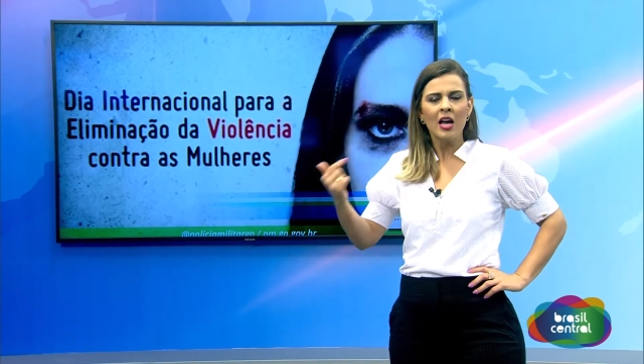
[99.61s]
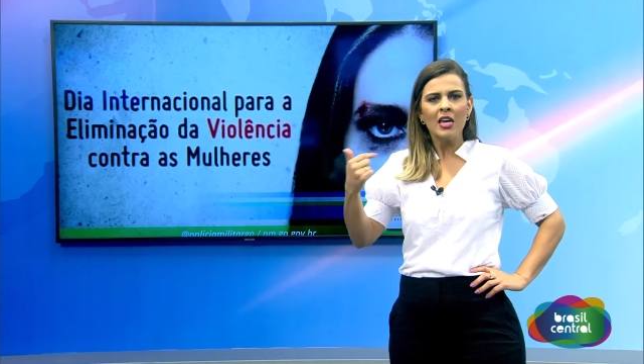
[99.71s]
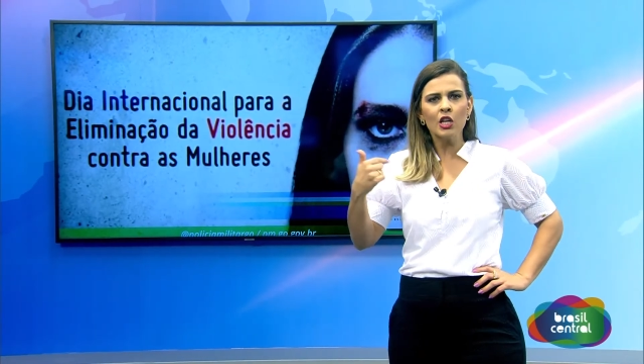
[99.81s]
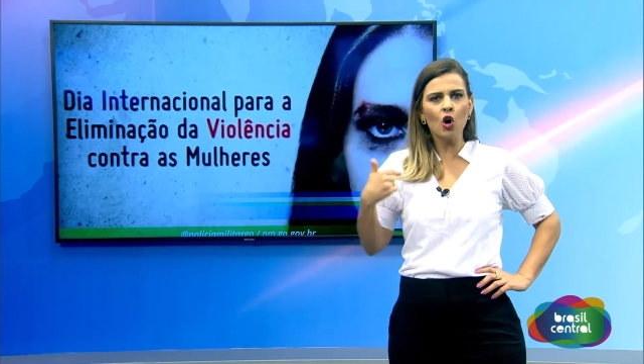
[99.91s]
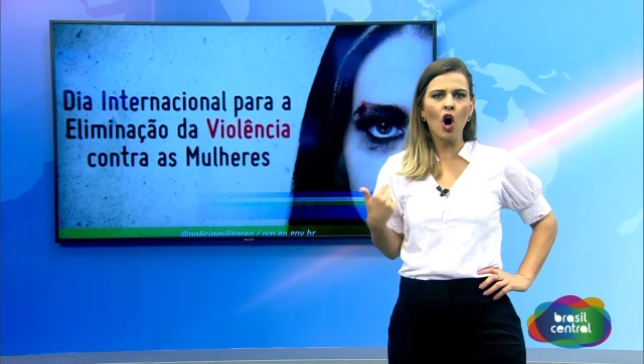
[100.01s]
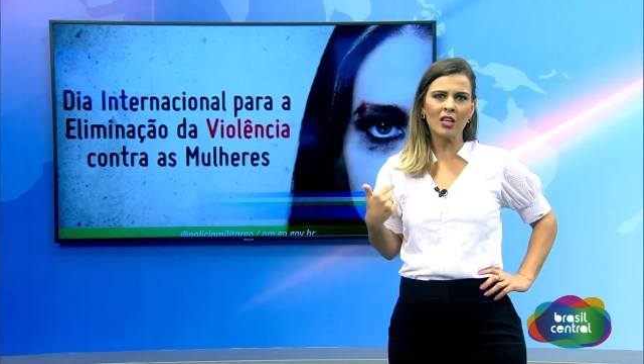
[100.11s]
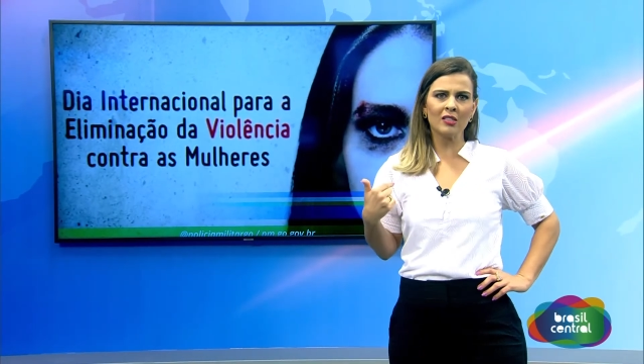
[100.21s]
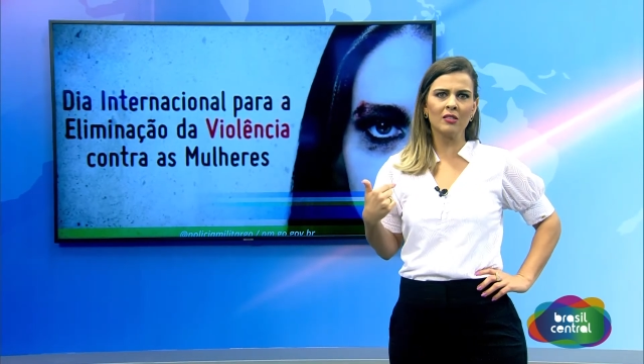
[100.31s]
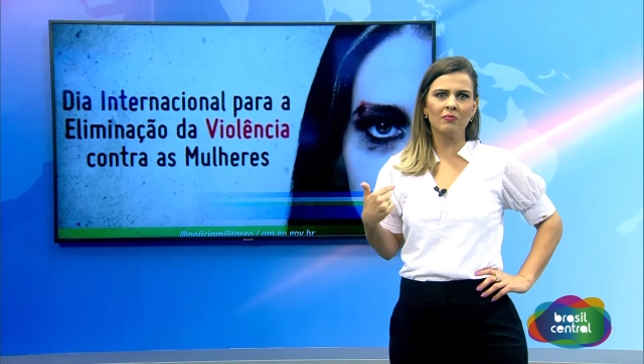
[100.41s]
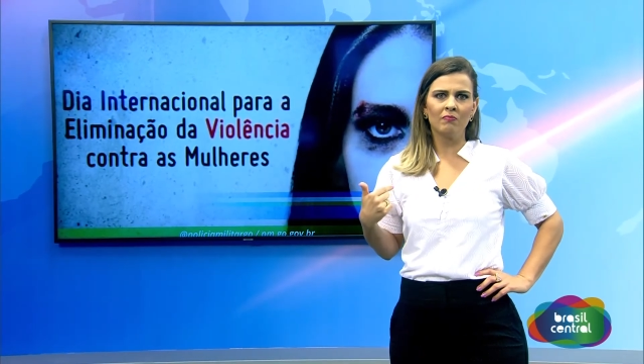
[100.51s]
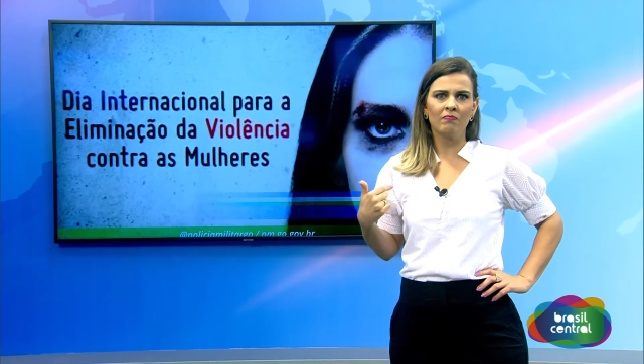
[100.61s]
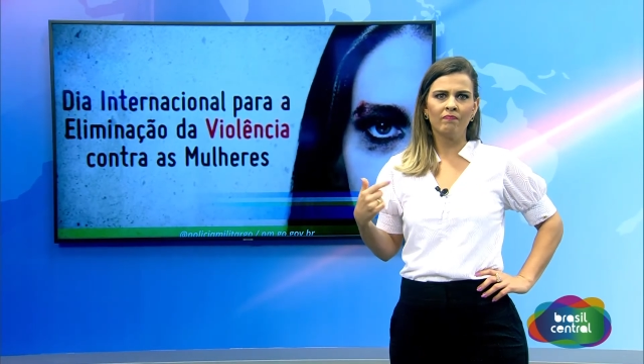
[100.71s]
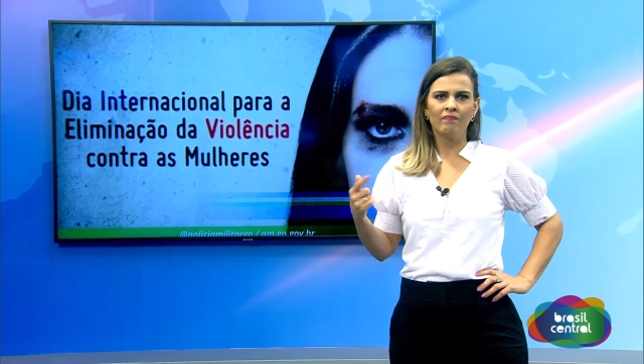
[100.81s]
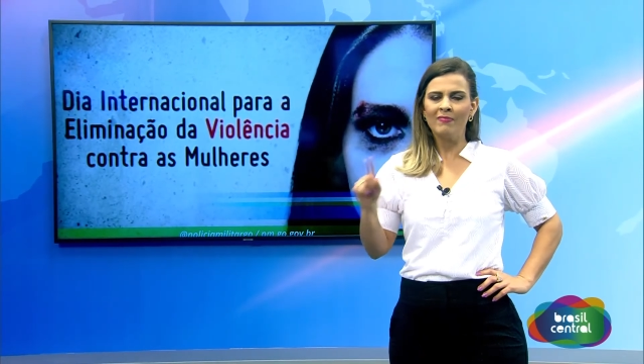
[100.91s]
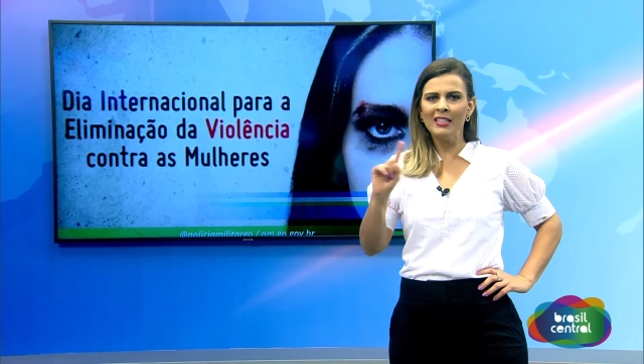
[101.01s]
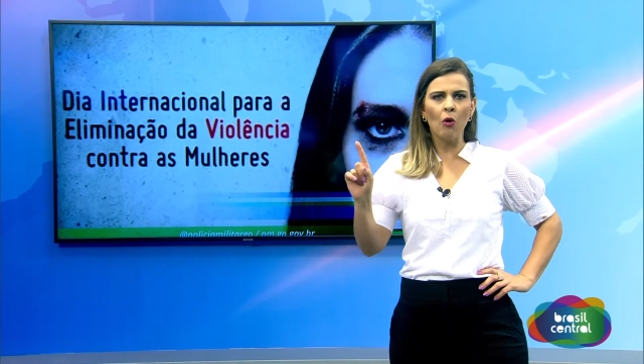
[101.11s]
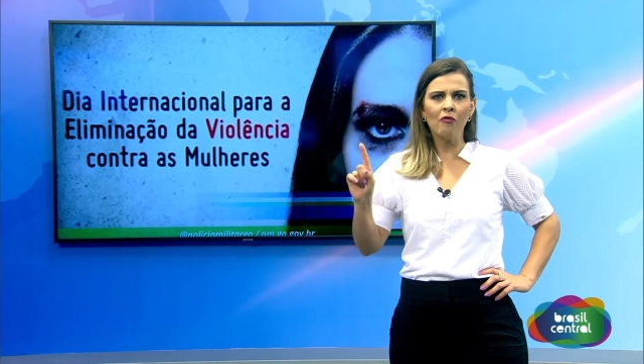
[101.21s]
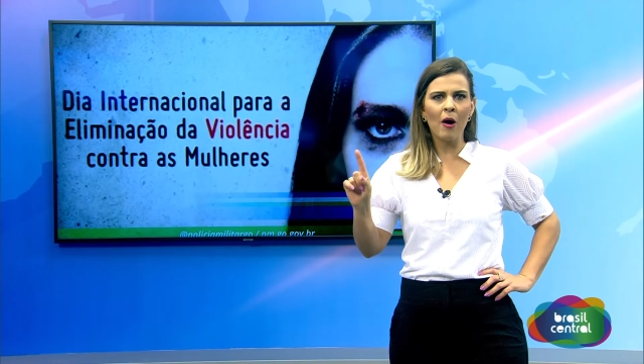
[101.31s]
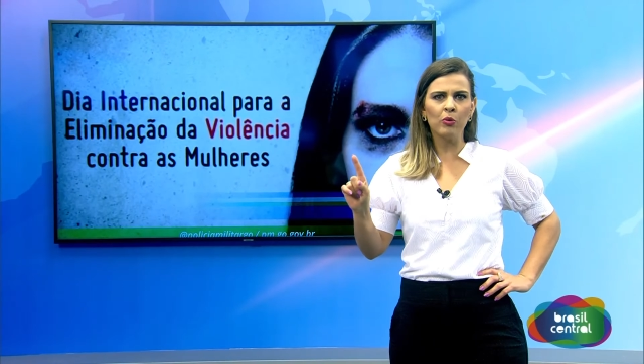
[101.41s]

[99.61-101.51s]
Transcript: E nós não vamos